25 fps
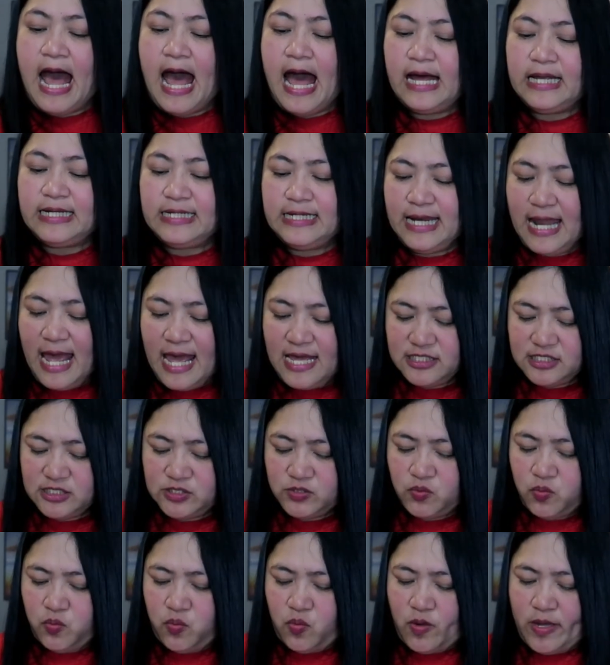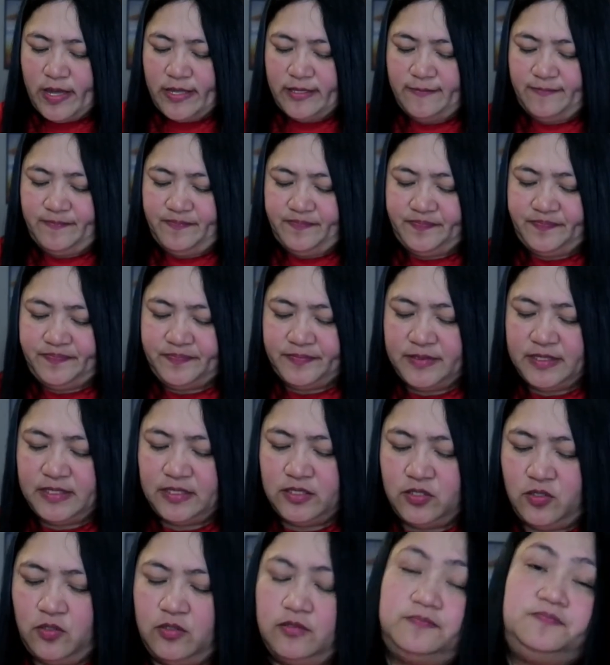Ang last one.
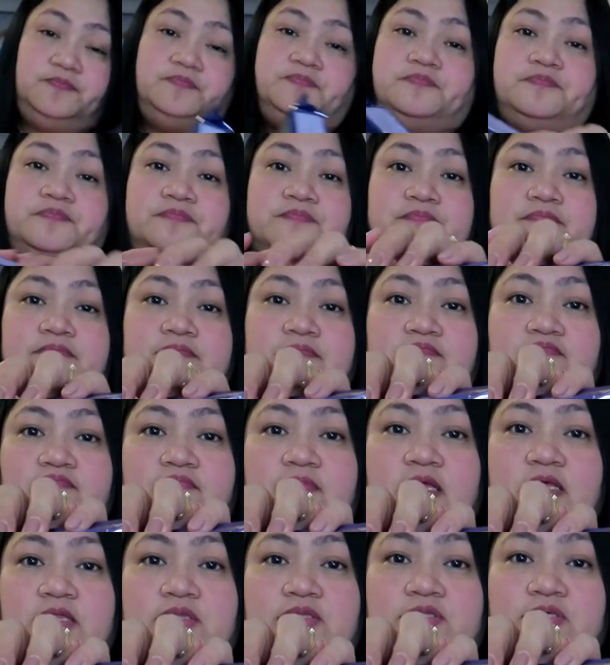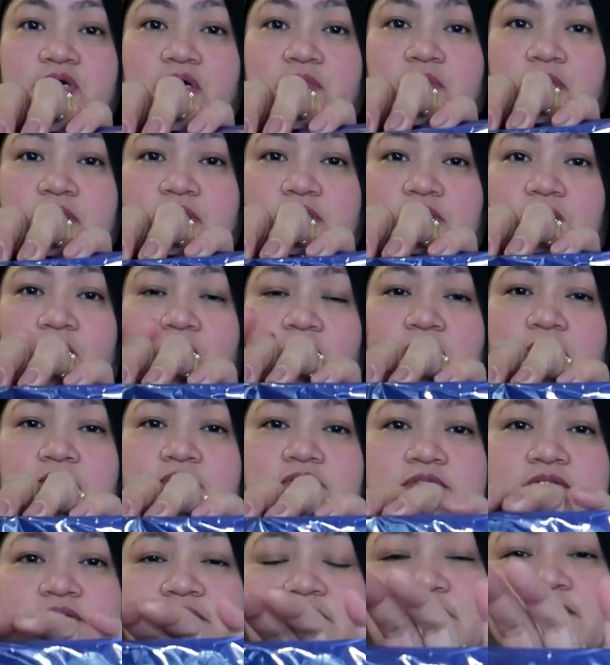Ito. Double
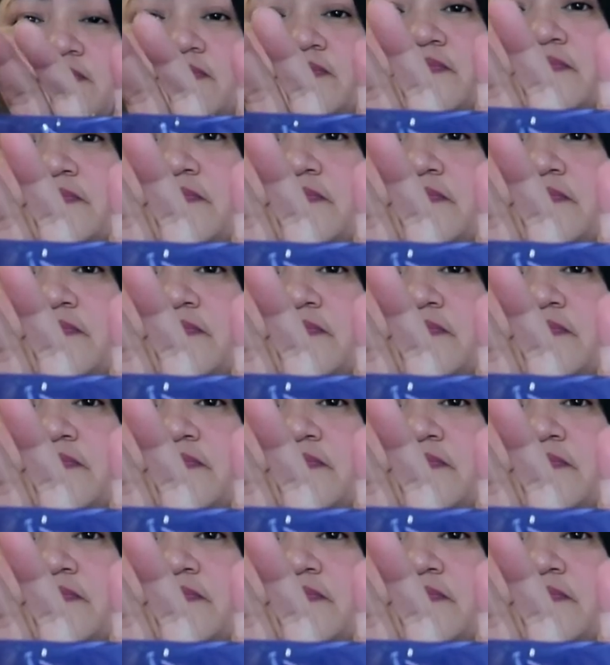cold.